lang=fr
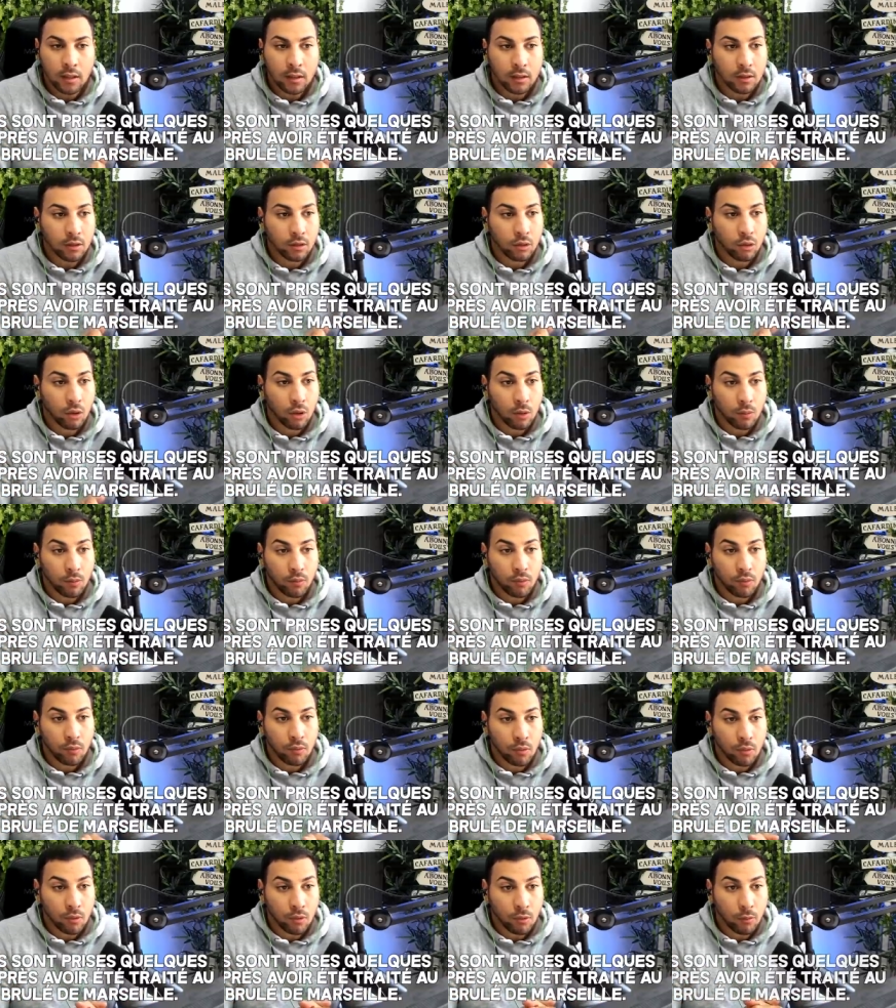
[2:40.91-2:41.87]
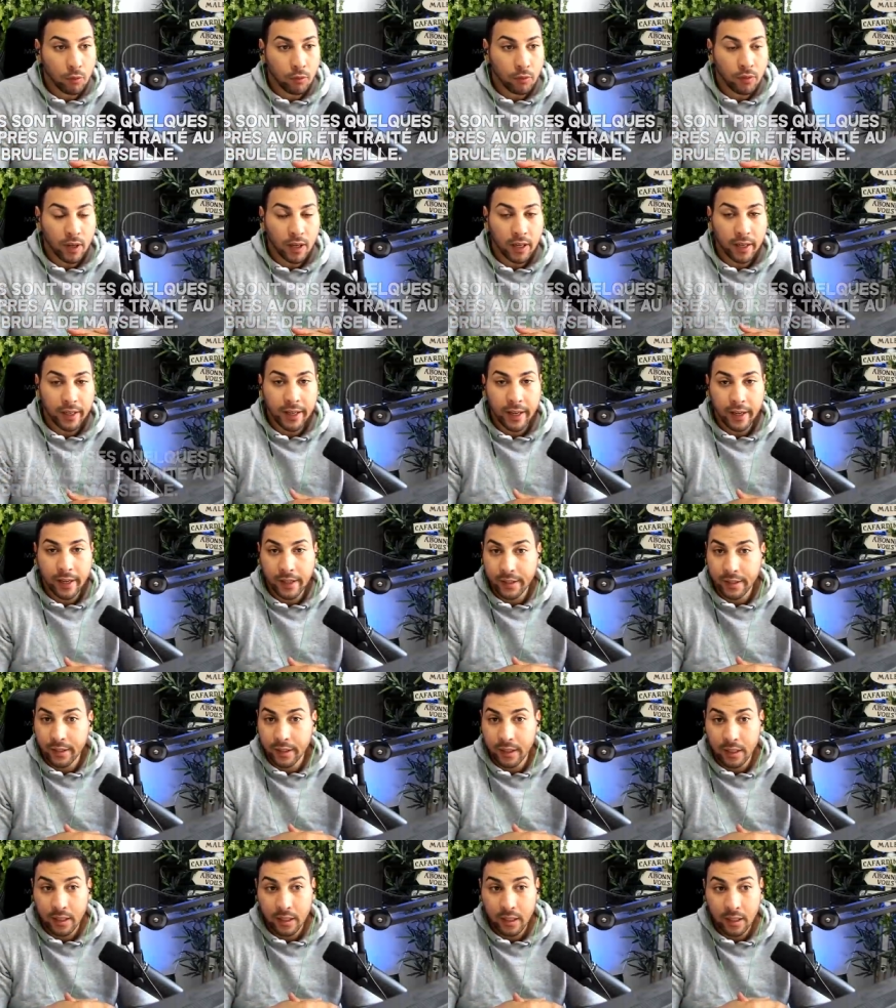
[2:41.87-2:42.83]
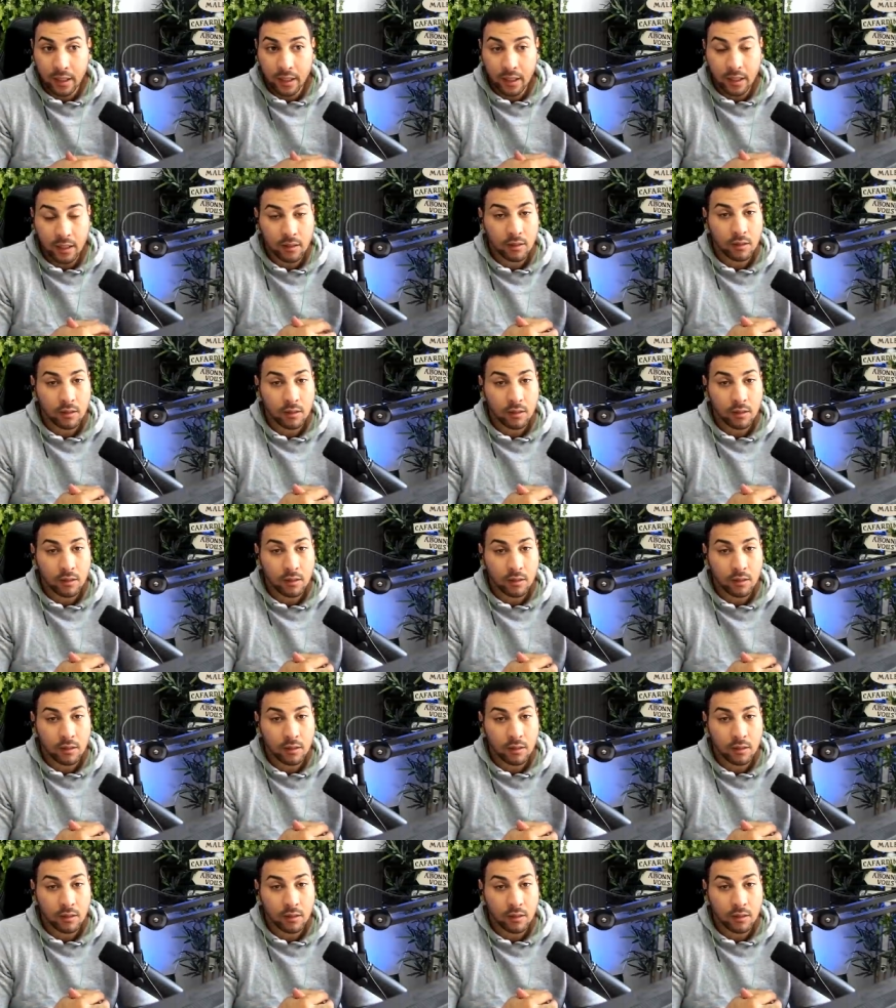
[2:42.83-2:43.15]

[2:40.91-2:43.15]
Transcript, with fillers: euh, j'aurais pu euh, me faire écraser,